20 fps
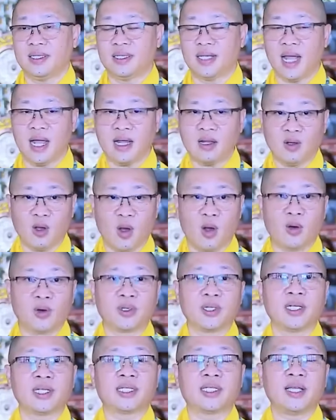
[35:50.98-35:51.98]
giác ngộ
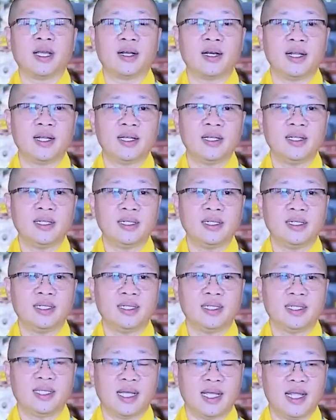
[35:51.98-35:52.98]
được chân lý
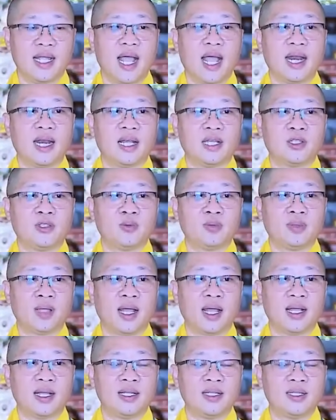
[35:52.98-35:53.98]
chỉ dạy lại chúng
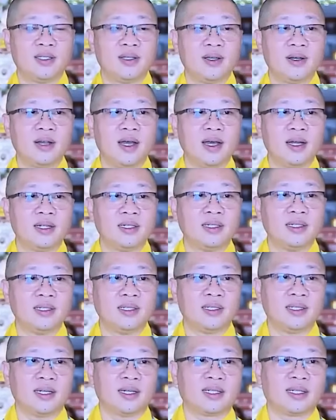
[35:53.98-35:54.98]
ta. Cho nên
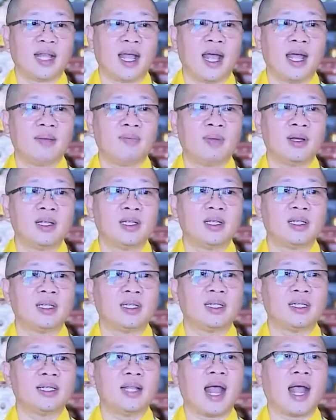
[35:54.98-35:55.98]
người ta mới
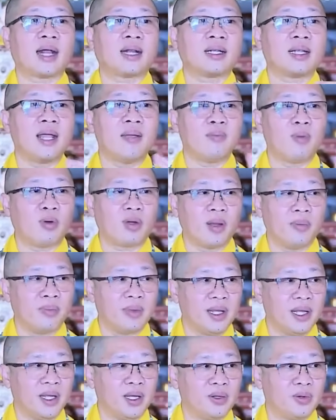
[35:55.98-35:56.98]
đặt thêm một cái
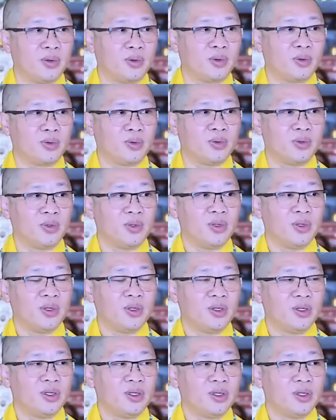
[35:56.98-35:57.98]
biệt hiệu
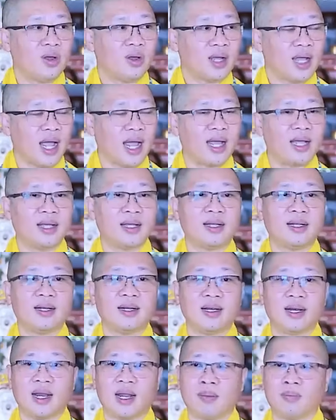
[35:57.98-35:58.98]
cho Ngài
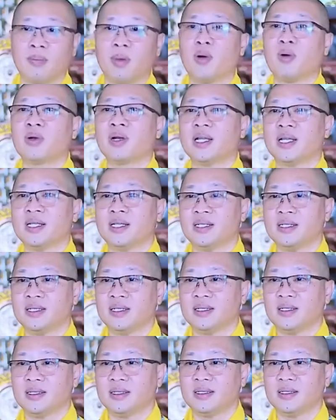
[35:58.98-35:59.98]
là Mâu Ni,
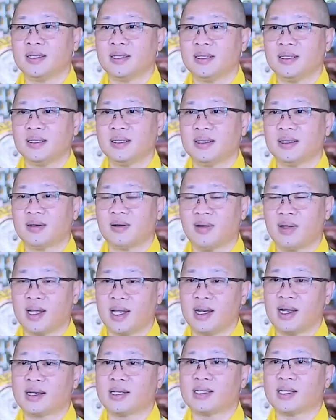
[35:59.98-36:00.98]
có
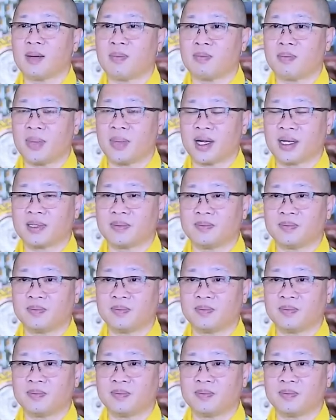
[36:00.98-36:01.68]
nghĩa là trầm mặc.